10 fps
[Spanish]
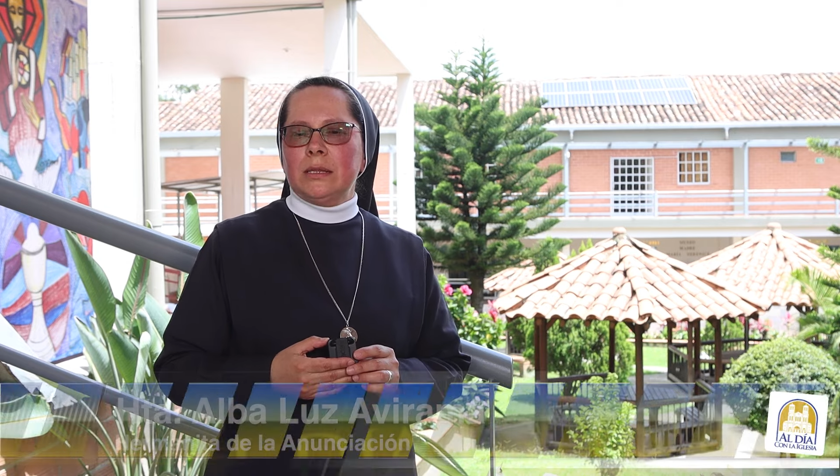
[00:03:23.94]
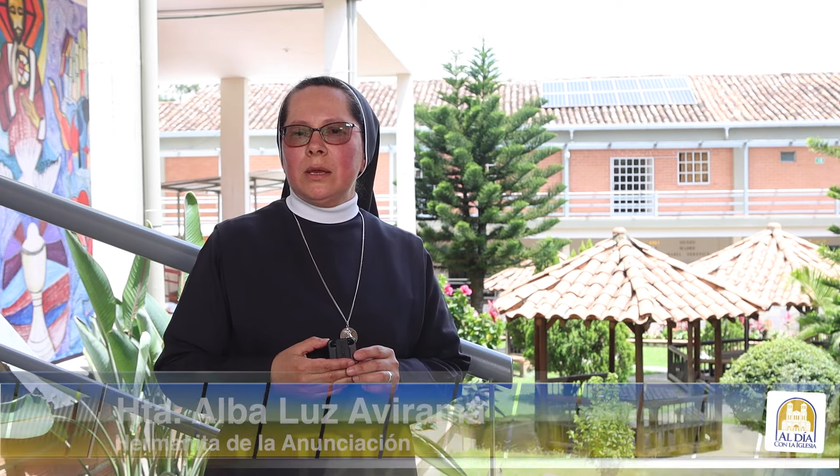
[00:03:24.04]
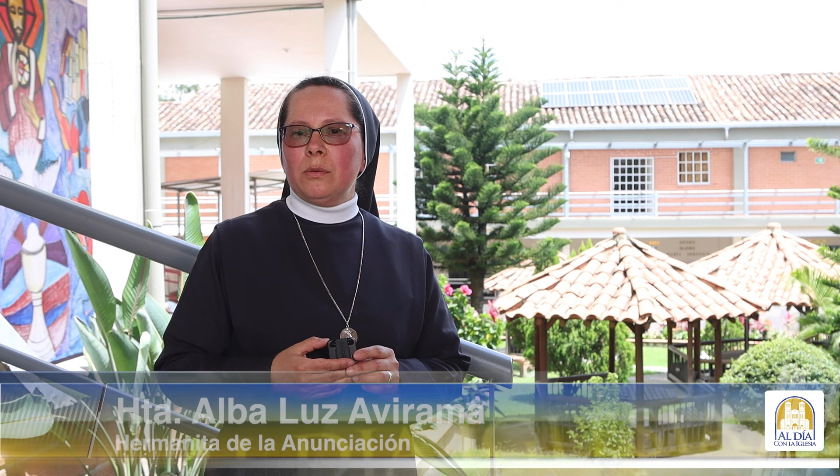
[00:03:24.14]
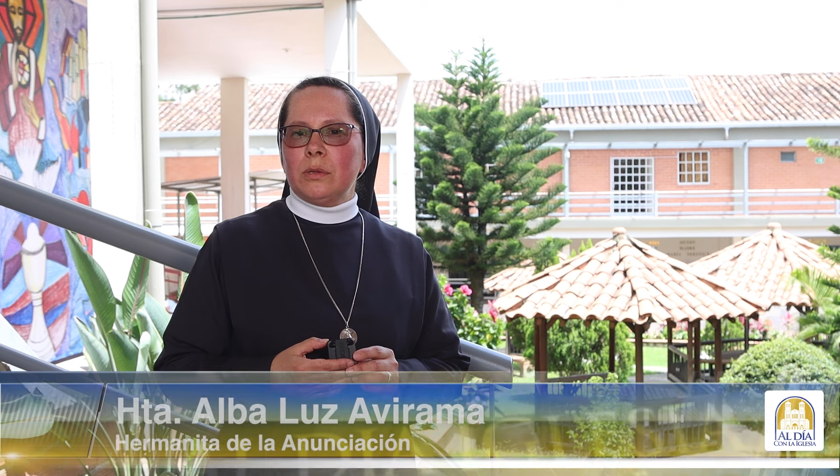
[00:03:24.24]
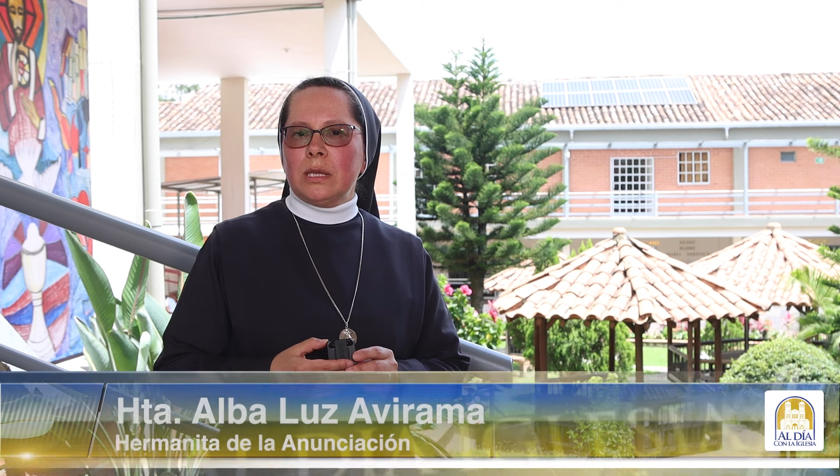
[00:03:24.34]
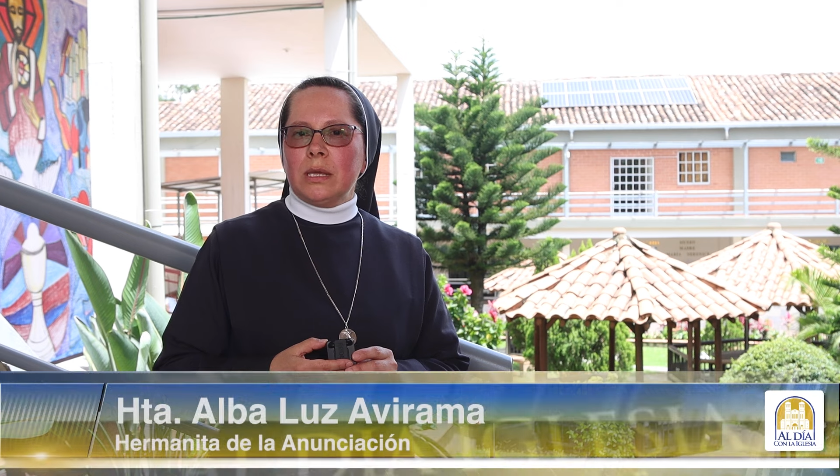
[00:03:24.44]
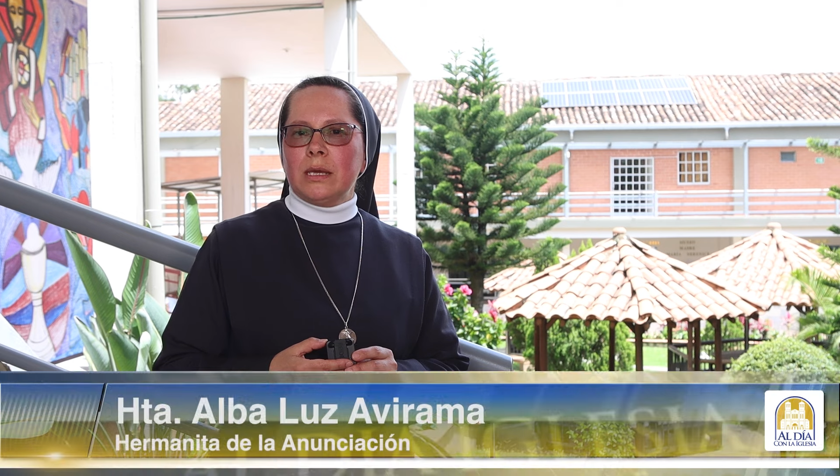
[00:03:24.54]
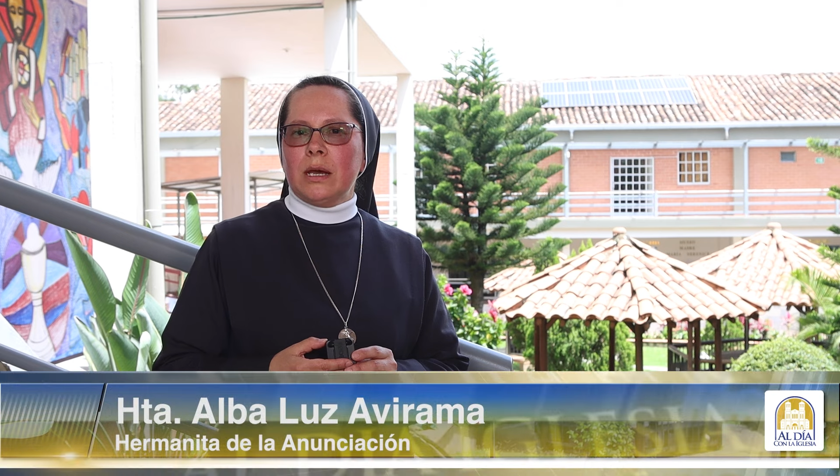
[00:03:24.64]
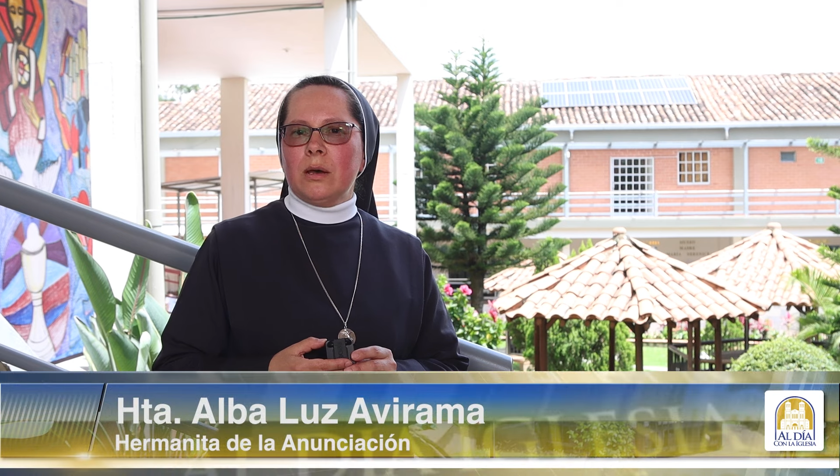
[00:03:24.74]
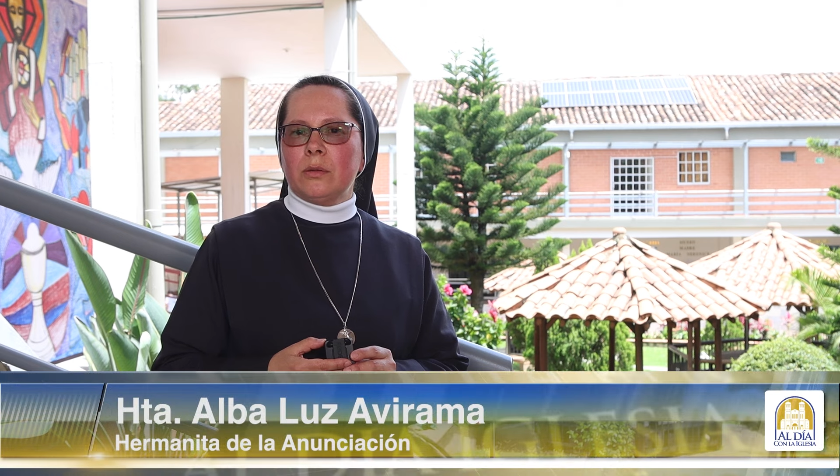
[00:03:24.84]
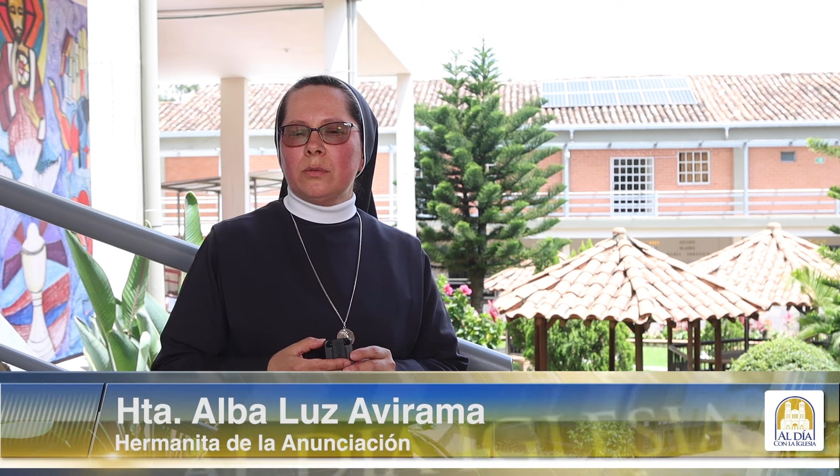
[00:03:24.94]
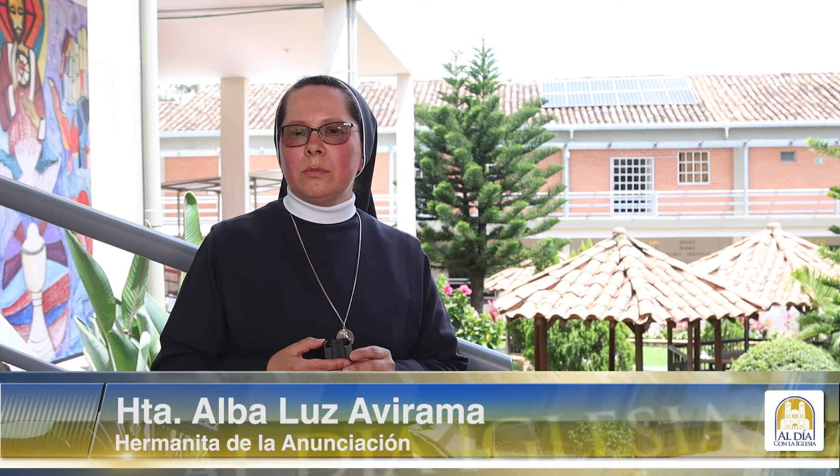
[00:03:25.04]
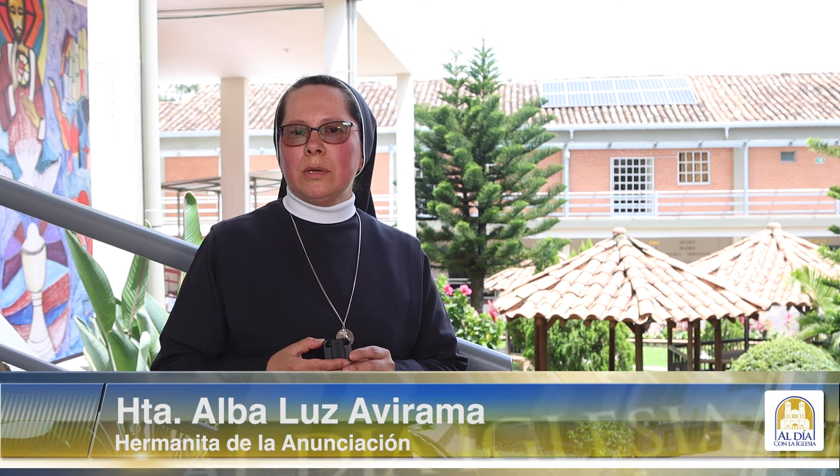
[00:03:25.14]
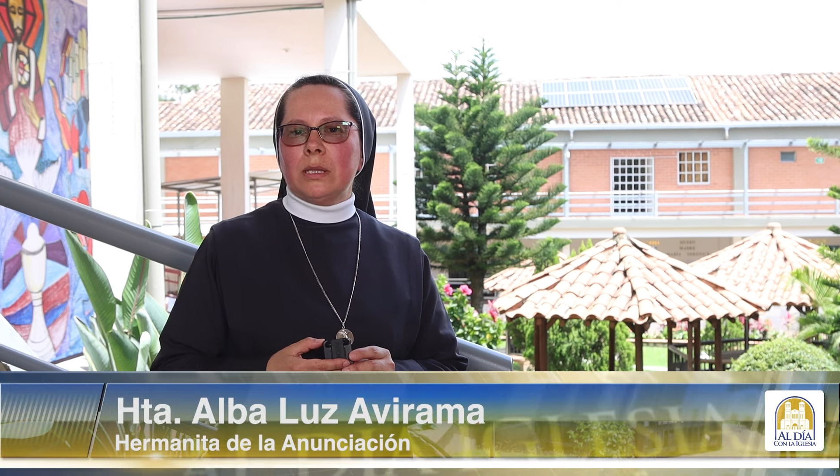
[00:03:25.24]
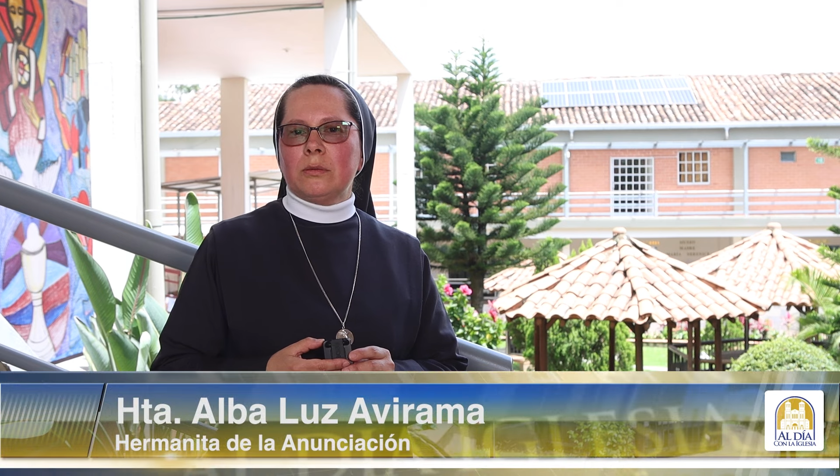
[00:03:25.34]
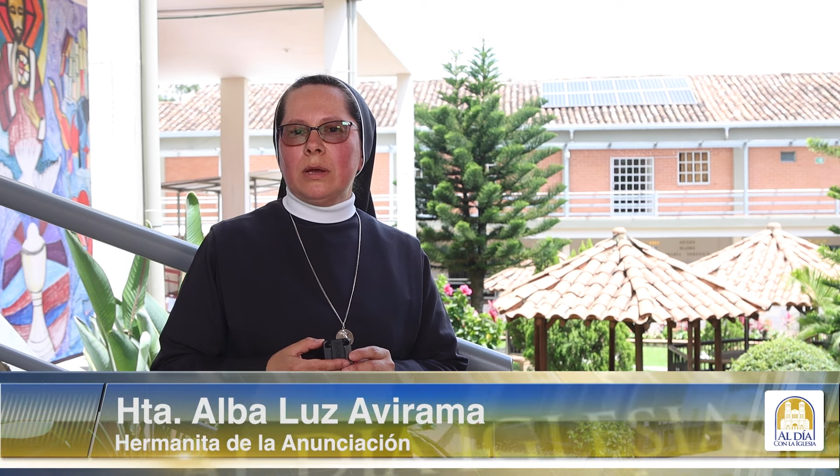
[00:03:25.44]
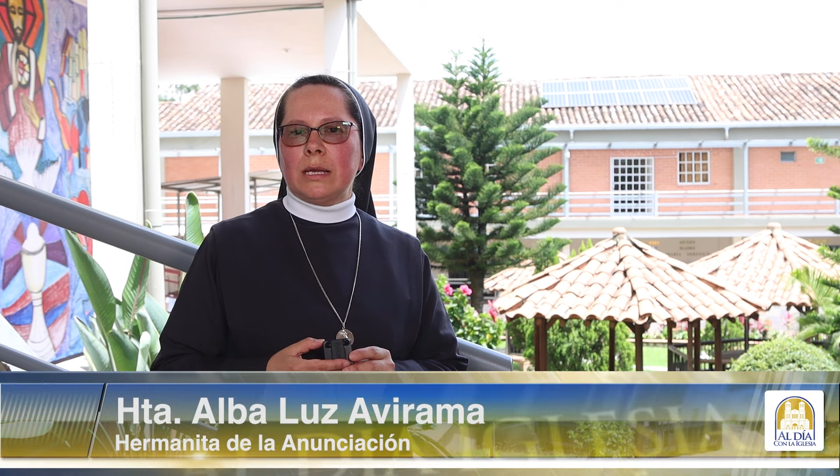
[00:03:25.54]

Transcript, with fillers: de un día o de un momento